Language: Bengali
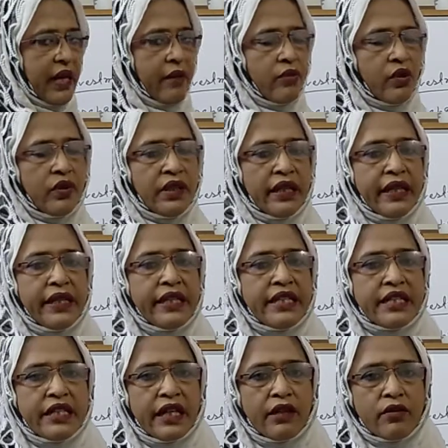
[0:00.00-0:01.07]
এবং
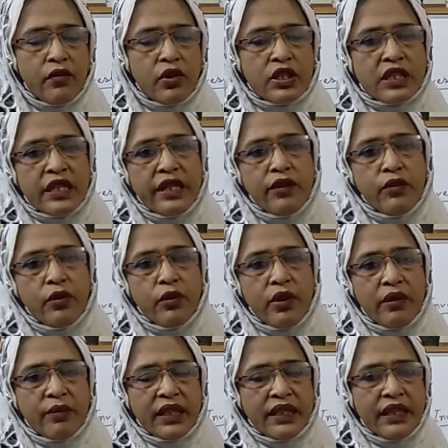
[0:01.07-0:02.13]
ইনিশিয়াল কস্টটাই হলো
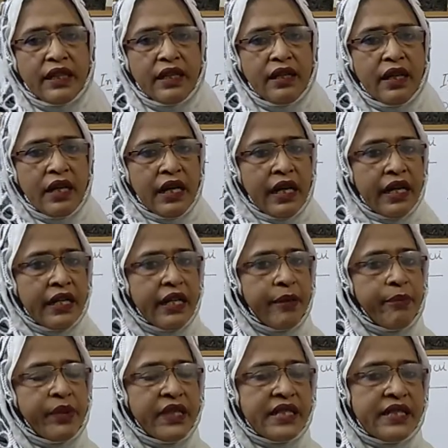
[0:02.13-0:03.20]
আমাদের
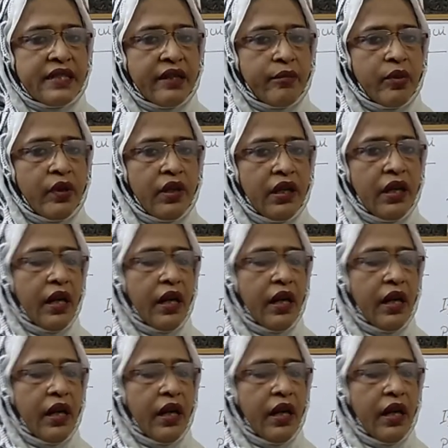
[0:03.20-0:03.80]
ডেপ্রিসিয়েবল